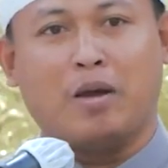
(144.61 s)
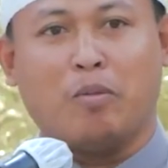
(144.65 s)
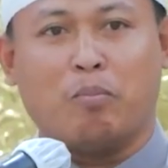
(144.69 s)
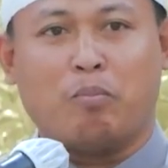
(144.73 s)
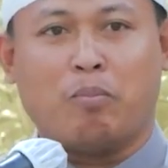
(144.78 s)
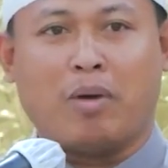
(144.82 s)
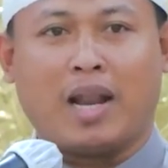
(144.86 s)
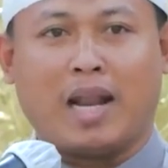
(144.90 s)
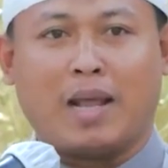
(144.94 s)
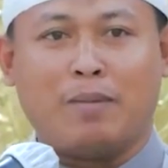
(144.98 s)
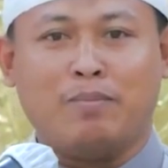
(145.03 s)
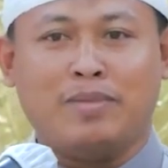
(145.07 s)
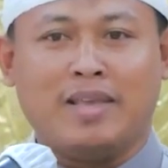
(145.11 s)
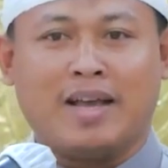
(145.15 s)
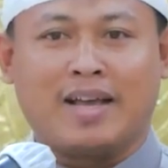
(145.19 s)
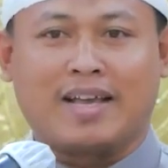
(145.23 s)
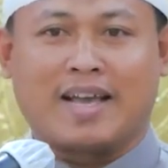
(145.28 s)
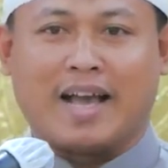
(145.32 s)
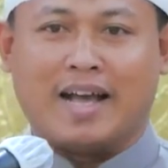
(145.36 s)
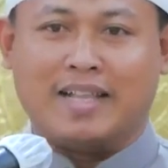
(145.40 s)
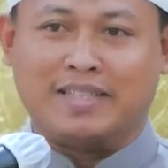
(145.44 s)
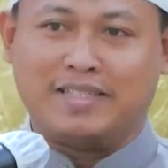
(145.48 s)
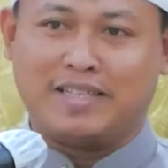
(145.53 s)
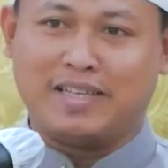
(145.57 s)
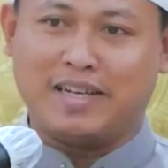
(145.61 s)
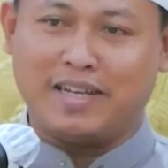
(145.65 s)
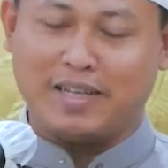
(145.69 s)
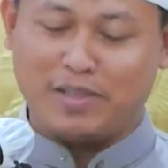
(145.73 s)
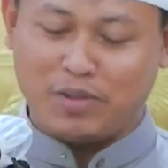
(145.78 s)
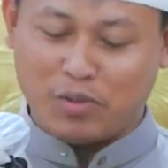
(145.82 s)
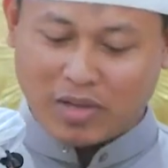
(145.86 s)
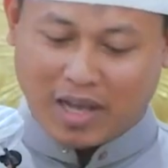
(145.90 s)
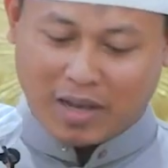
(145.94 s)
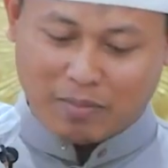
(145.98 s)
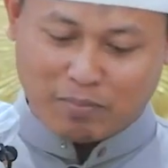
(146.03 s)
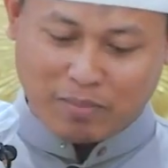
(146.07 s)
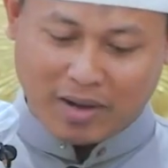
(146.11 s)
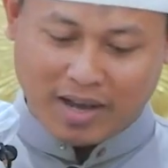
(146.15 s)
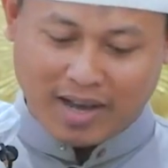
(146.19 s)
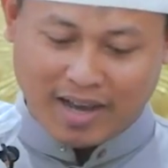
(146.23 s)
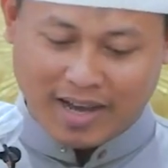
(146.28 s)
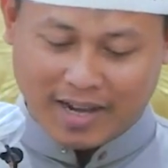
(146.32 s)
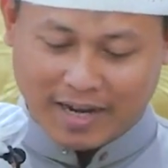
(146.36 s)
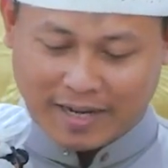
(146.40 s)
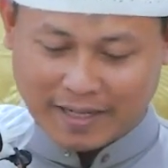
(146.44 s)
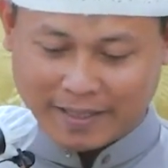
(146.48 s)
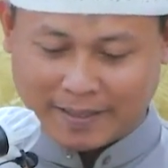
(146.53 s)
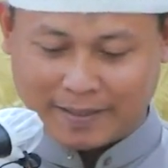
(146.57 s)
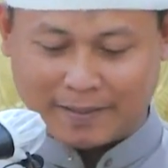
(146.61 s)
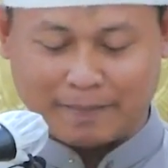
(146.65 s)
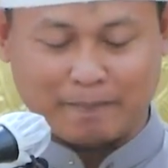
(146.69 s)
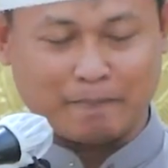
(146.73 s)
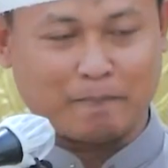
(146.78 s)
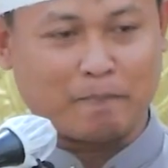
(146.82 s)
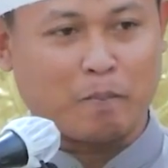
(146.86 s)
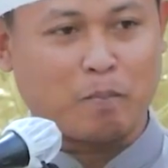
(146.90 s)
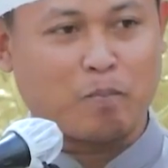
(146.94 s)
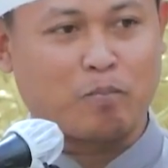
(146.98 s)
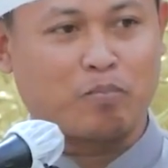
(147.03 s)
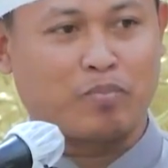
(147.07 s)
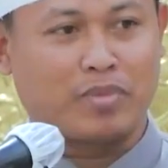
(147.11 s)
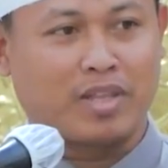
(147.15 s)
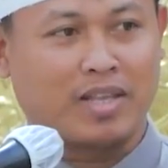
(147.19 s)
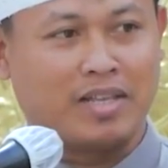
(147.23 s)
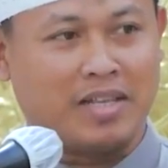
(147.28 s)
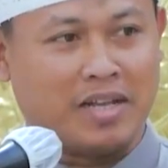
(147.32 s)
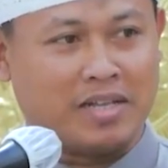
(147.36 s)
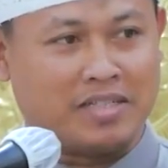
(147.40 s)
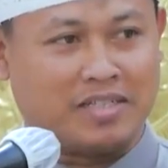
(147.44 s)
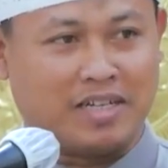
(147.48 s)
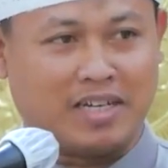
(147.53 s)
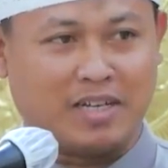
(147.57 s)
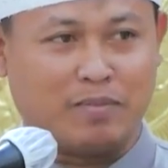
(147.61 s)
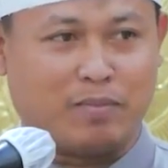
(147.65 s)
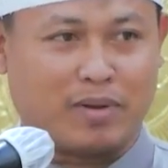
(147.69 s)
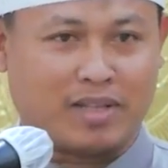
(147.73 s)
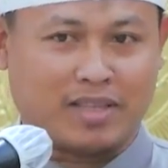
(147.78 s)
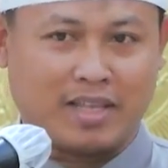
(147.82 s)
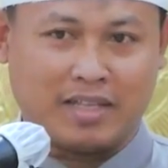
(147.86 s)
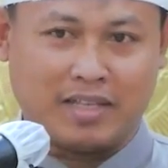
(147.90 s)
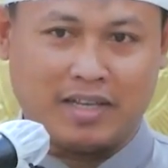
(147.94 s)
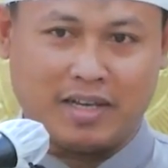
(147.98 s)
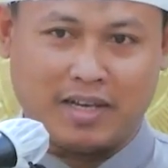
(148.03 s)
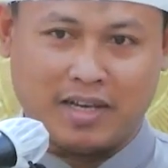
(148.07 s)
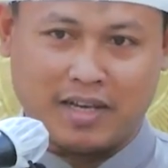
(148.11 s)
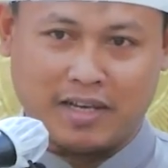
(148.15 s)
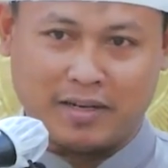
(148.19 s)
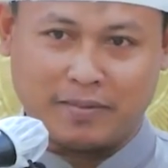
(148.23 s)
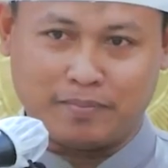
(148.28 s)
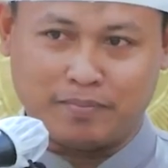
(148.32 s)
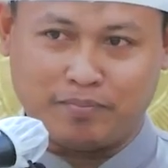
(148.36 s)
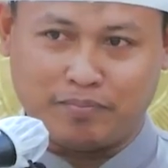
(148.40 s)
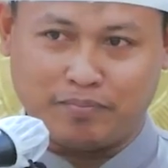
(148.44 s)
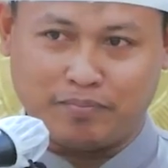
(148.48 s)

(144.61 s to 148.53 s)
malam yang ganjil itu kapan? Yang jadi pertanyaan.